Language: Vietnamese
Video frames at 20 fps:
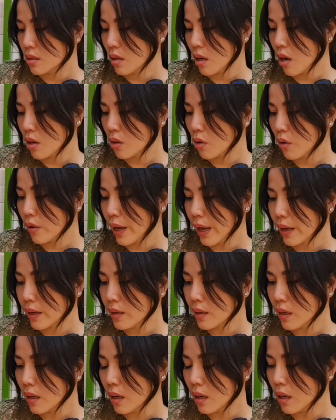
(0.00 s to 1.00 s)
Rồi cố
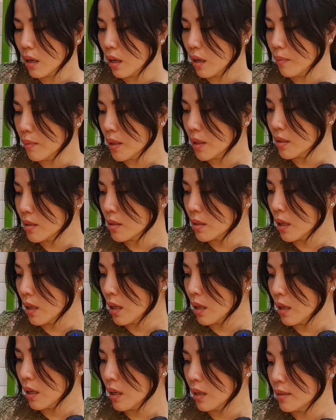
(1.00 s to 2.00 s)
gắng uh, mình
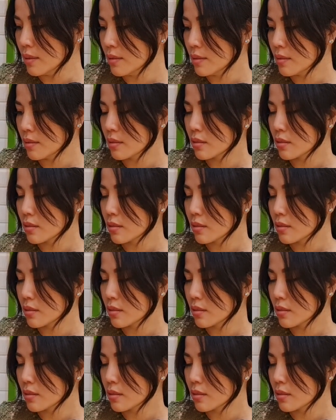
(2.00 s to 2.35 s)
uh,